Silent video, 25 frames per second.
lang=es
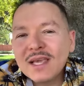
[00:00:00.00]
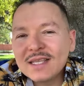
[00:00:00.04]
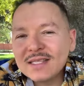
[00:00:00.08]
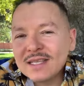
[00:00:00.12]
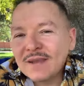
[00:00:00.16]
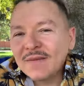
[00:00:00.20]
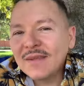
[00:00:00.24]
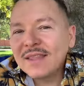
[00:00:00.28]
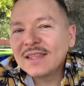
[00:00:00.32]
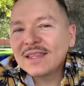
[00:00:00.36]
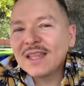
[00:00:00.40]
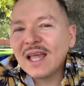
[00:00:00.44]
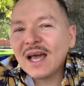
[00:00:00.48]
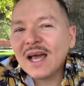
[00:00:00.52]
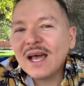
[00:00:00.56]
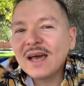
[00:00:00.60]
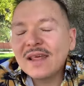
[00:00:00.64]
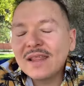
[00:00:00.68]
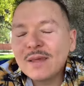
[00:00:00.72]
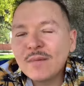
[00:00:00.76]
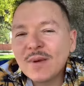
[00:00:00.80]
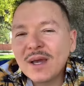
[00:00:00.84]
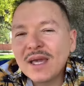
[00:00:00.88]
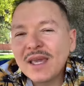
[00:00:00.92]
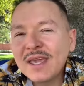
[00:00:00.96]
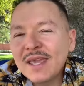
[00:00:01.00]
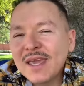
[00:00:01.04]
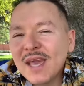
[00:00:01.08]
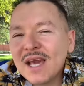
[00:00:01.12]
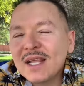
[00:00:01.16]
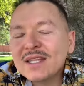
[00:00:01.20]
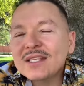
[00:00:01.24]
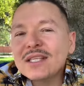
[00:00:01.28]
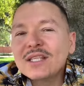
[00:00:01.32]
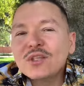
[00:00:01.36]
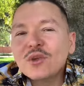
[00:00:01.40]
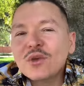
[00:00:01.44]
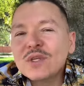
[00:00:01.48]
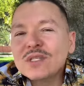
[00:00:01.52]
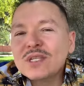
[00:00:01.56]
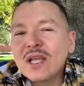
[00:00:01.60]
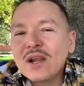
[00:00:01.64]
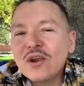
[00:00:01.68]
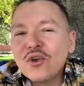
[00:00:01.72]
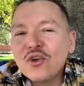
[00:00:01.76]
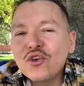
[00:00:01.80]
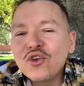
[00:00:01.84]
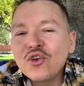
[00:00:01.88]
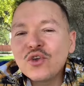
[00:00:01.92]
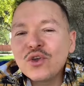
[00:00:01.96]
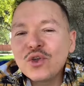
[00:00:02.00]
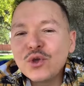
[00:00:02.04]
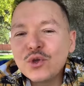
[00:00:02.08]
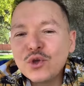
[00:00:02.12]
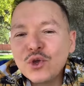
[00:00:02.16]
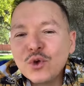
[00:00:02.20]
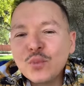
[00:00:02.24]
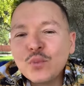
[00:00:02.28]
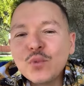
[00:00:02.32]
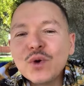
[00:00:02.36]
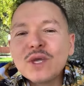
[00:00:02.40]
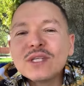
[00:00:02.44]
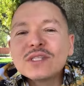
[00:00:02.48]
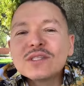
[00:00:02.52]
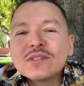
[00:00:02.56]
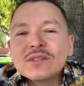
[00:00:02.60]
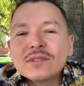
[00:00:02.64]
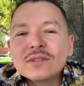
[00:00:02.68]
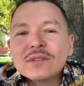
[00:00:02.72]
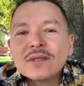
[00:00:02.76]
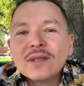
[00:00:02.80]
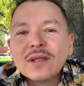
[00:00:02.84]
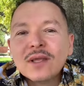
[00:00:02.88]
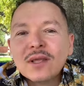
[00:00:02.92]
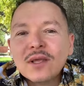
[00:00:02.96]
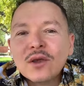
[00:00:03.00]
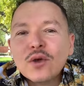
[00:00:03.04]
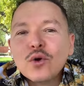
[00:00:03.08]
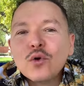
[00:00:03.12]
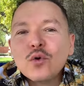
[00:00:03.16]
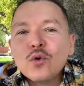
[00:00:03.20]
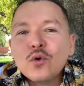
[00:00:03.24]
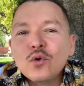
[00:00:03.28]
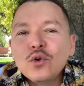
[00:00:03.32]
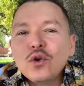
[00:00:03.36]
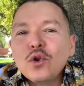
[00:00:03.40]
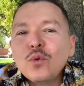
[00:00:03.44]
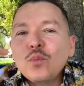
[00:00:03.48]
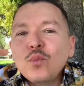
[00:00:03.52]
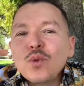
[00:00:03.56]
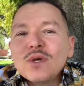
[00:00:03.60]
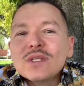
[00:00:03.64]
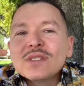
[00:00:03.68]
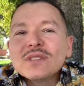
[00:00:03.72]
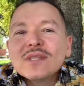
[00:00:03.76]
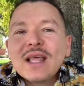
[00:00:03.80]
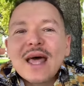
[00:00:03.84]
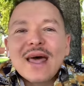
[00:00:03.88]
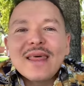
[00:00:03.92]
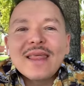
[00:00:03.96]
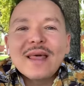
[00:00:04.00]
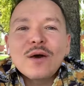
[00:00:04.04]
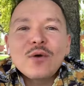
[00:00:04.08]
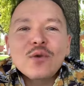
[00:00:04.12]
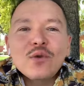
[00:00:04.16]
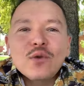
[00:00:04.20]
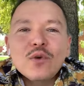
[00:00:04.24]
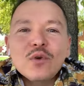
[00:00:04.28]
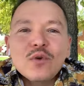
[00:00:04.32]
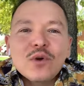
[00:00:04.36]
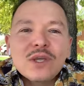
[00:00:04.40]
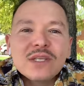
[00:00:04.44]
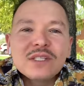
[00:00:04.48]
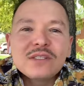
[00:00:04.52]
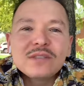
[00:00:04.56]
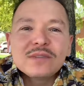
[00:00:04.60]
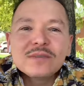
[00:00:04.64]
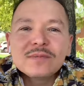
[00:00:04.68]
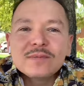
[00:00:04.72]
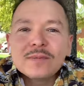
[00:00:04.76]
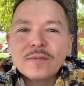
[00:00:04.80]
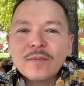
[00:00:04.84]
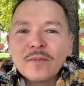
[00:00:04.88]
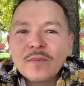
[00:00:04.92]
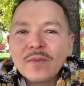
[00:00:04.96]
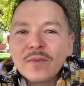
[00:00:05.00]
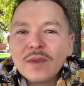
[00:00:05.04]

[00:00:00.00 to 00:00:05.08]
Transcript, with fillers: esa ventaja de maquillarse y todo ese rollo, y uno pues uno pues nada, uno es,